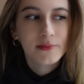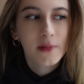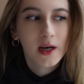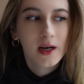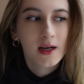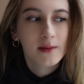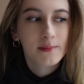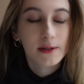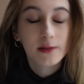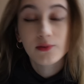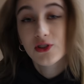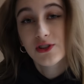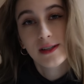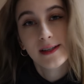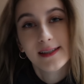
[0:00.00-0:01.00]
Э, потому
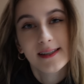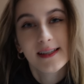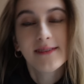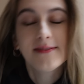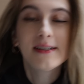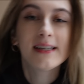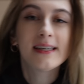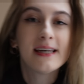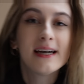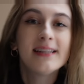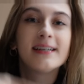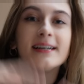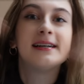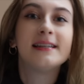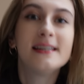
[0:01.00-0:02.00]
что недавно я
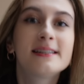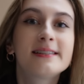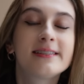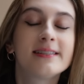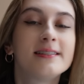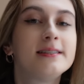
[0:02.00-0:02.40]
наконец-то